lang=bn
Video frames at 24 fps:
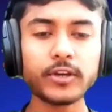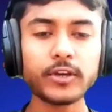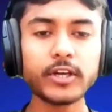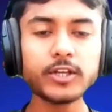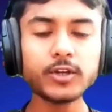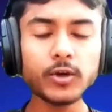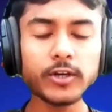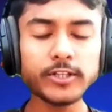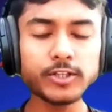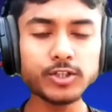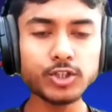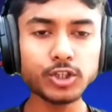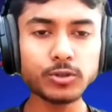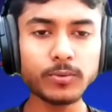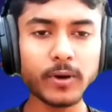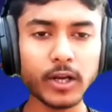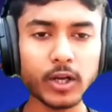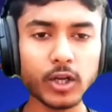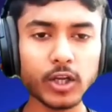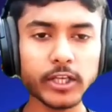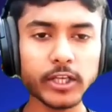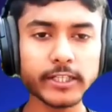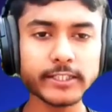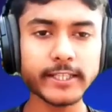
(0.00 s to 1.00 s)
ভিডিওটি যদি
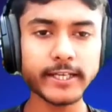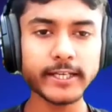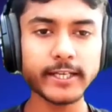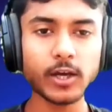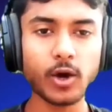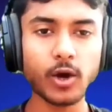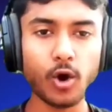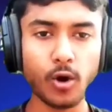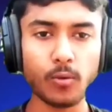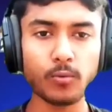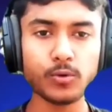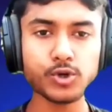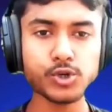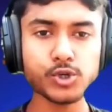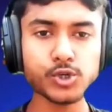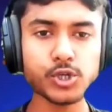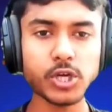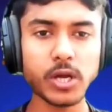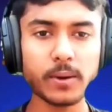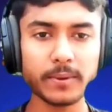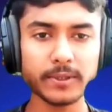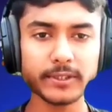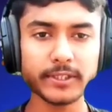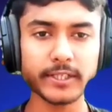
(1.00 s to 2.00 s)
ভালো লেগে থাকে
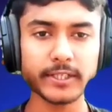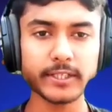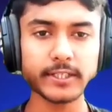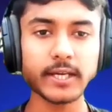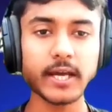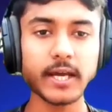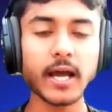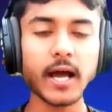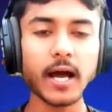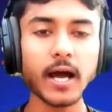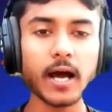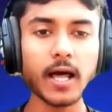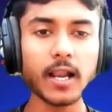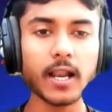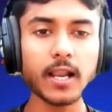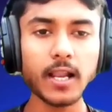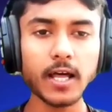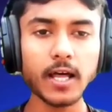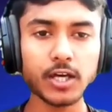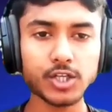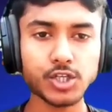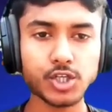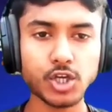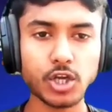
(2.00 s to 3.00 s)
অবশ্যই আমাদের
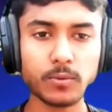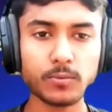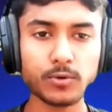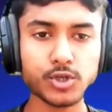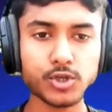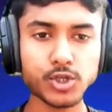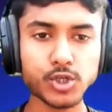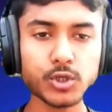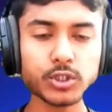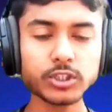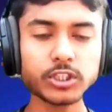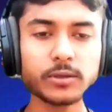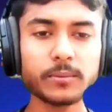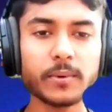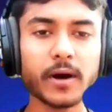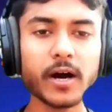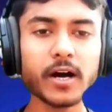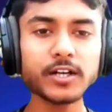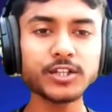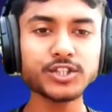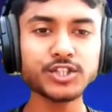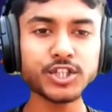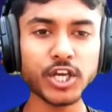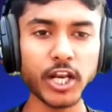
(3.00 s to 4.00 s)
আল্লাহ
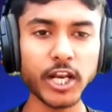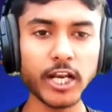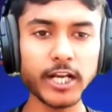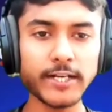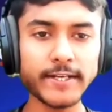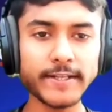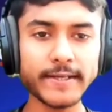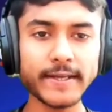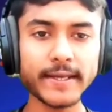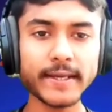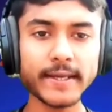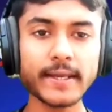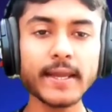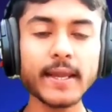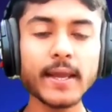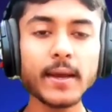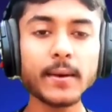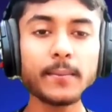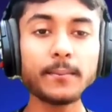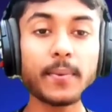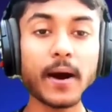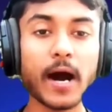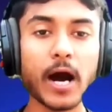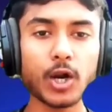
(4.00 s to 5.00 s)
সর্বশক্তিমান চ্যানেলটিকে
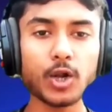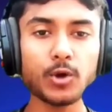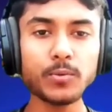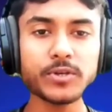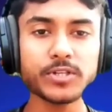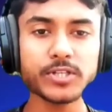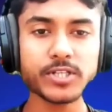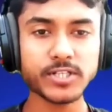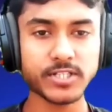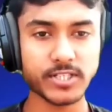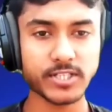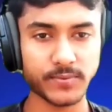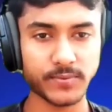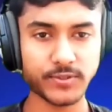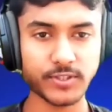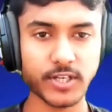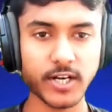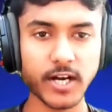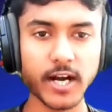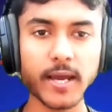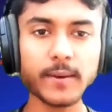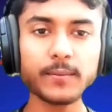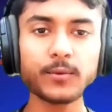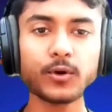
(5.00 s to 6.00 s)
ভালোবেসে
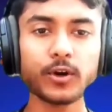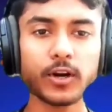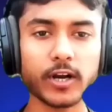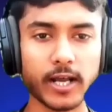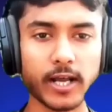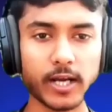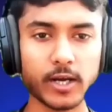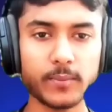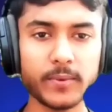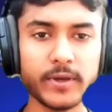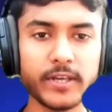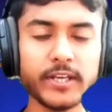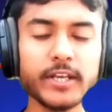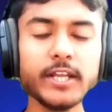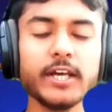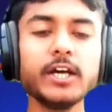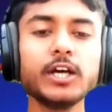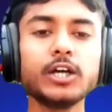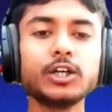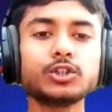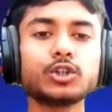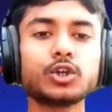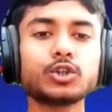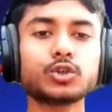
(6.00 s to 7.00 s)
সাবস্ক্রাইব করে রাখবেন
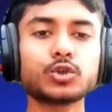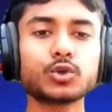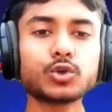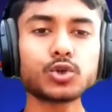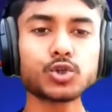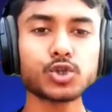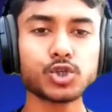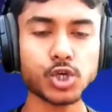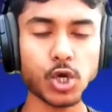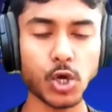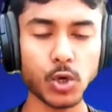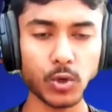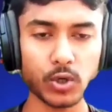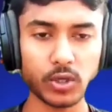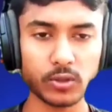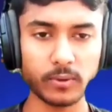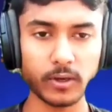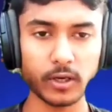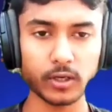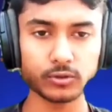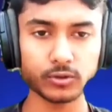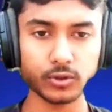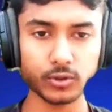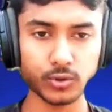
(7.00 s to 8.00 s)
ততক্ষণ সকলে
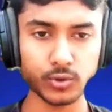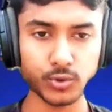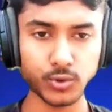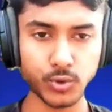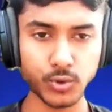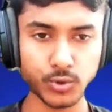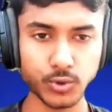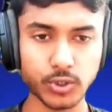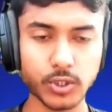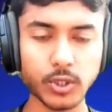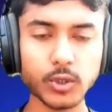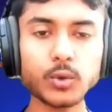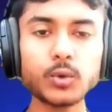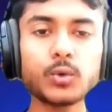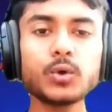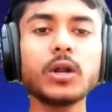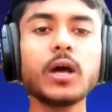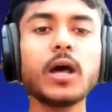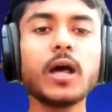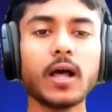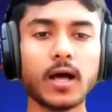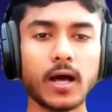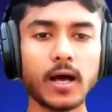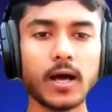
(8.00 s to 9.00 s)
ভালো থাকুন সুস্থ থাকুন